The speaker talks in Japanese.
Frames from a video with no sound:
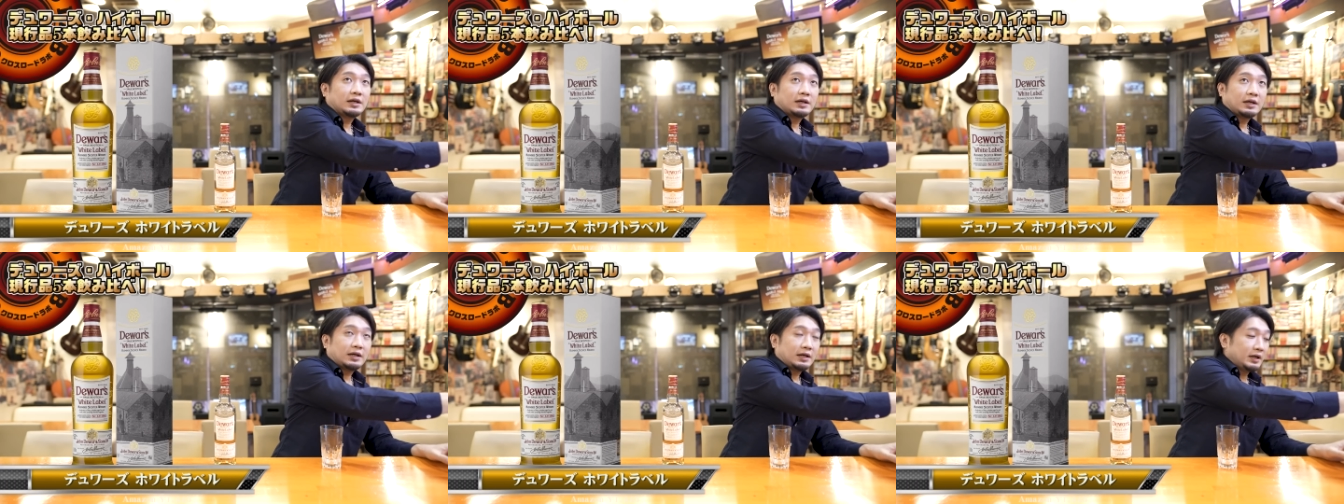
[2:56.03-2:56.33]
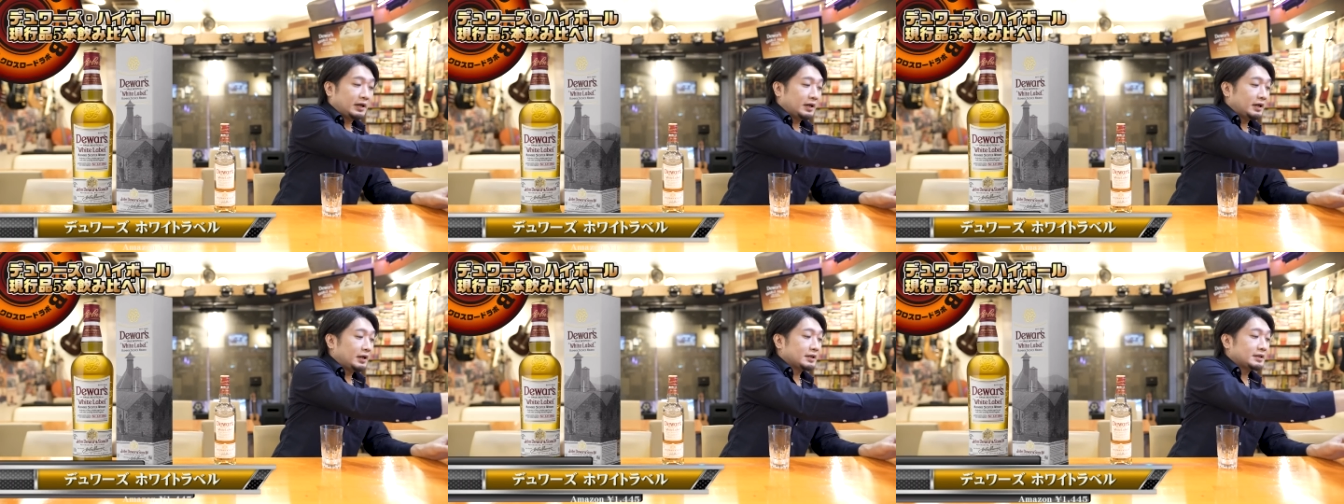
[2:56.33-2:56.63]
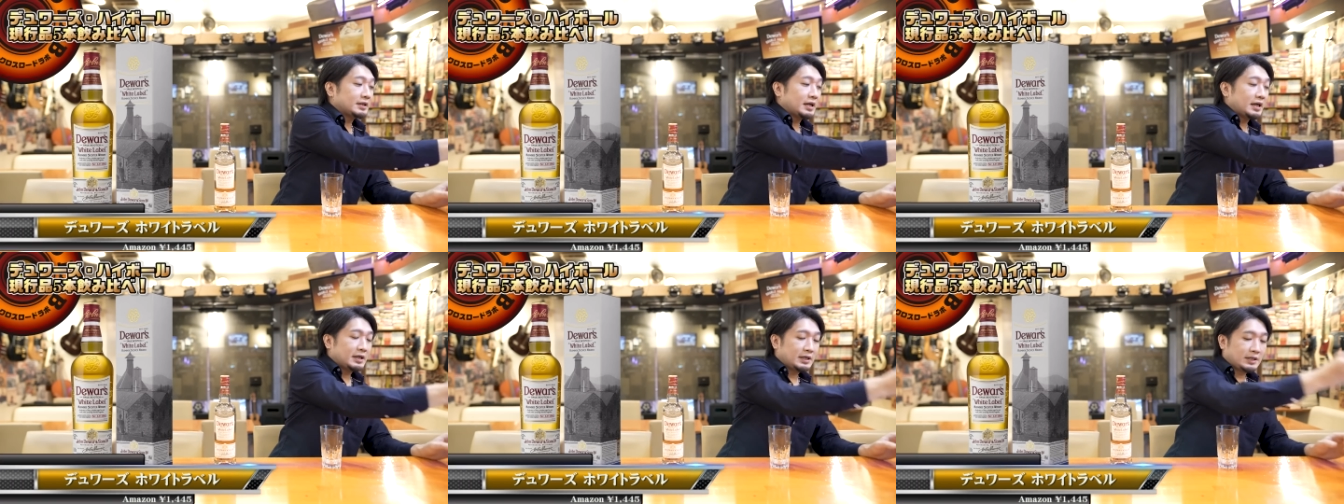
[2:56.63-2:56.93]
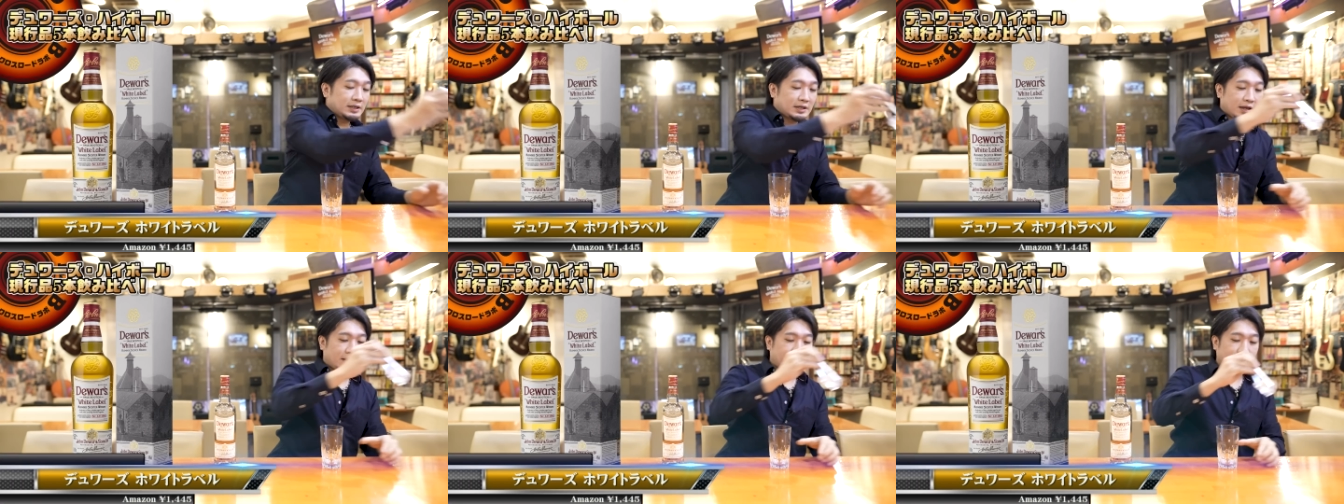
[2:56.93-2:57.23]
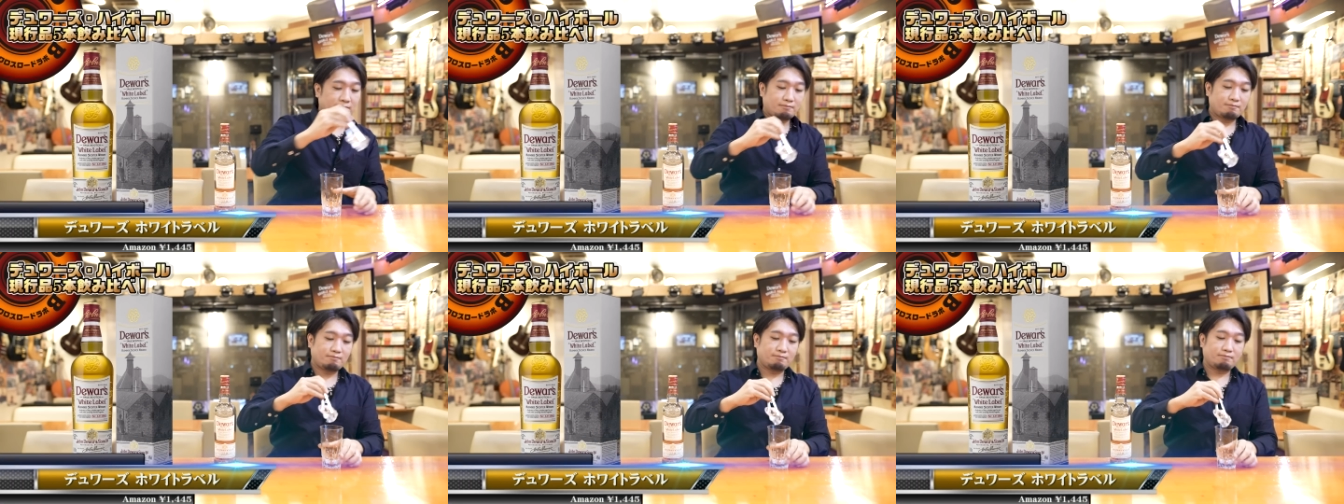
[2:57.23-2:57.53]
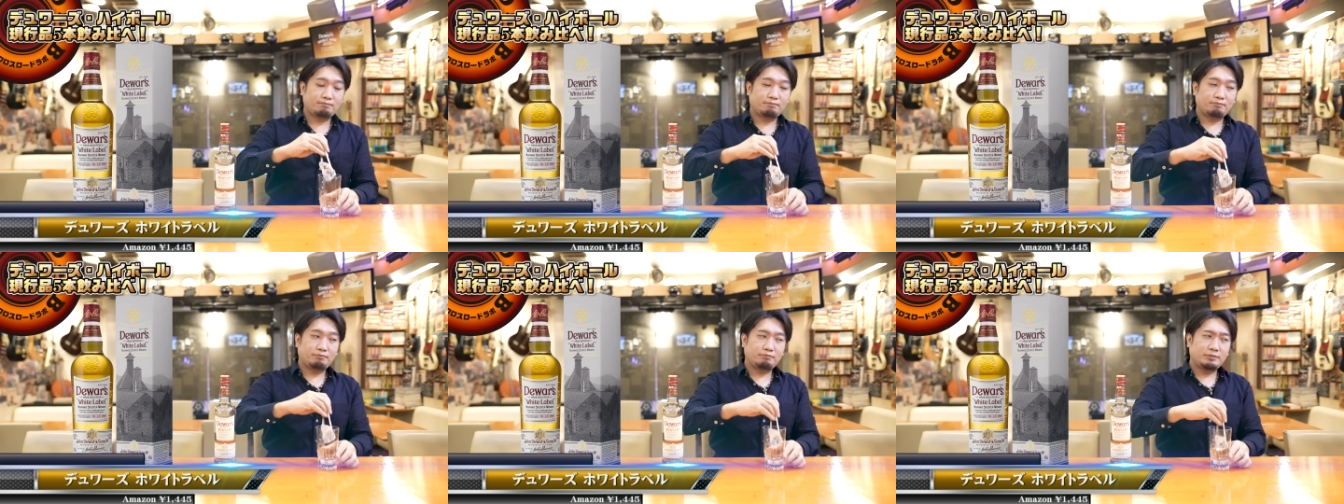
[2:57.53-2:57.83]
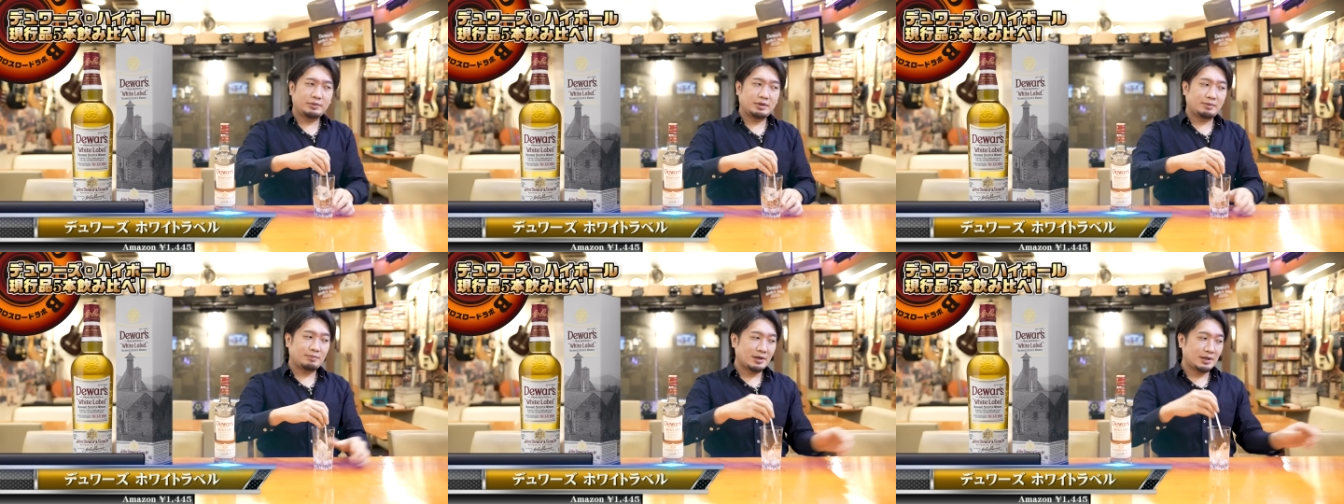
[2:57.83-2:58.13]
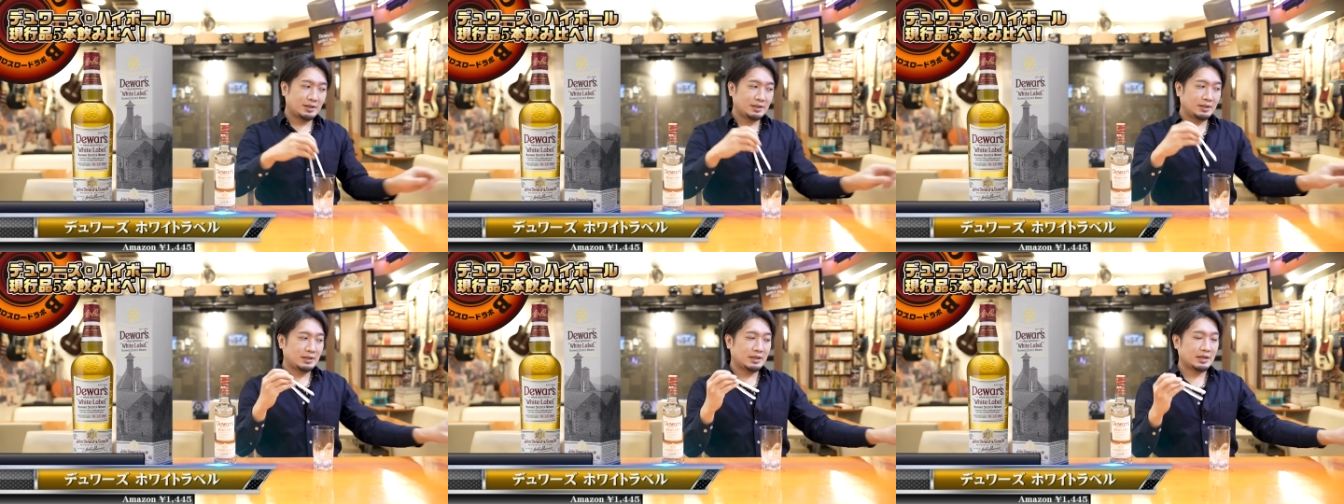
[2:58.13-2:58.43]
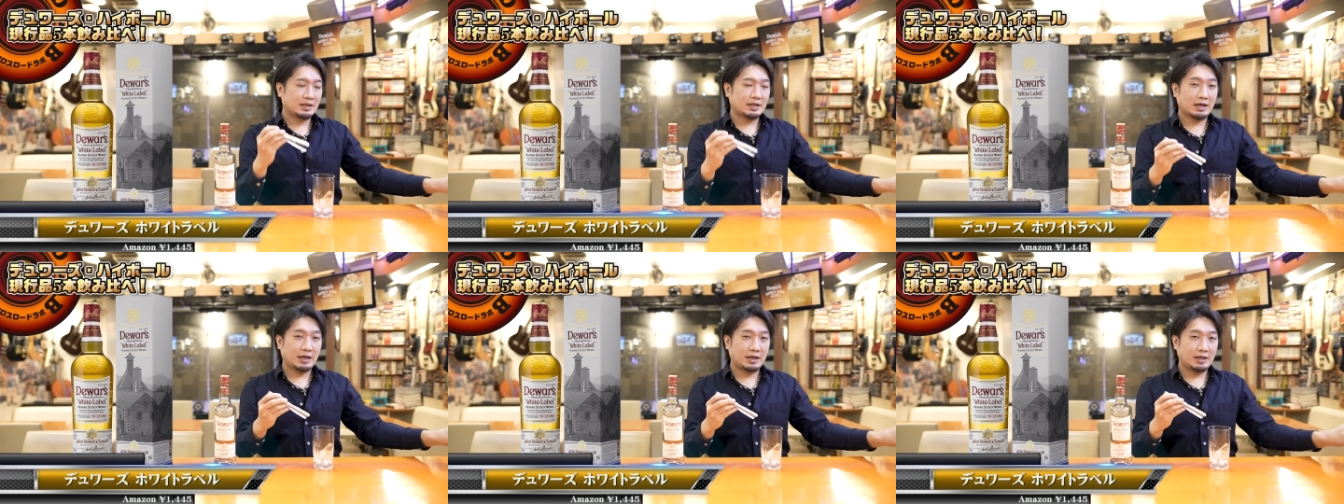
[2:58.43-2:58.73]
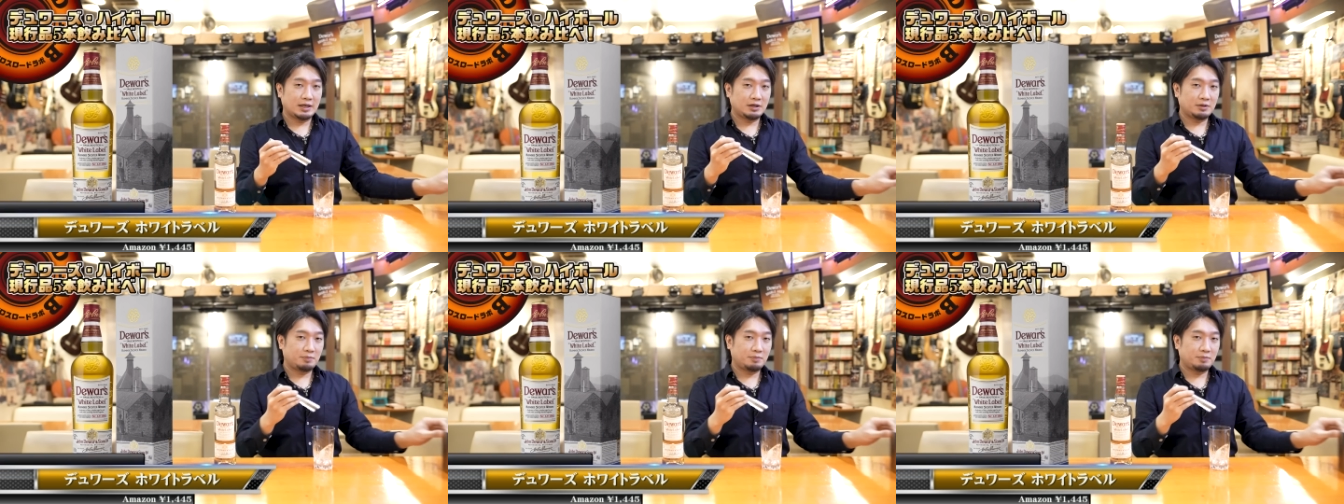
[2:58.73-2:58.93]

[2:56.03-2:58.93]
1000円未満で買